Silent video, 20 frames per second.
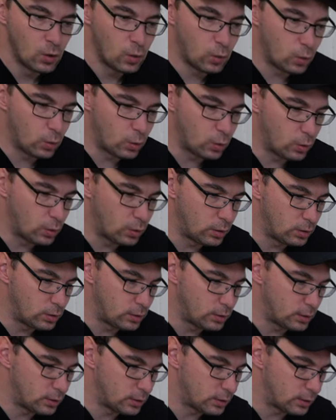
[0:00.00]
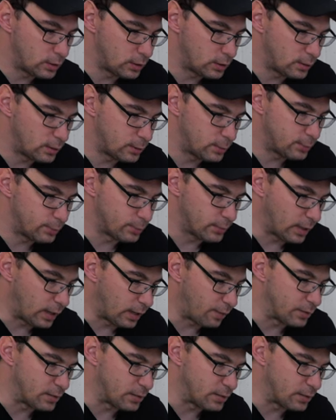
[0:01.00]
und ähm, ja,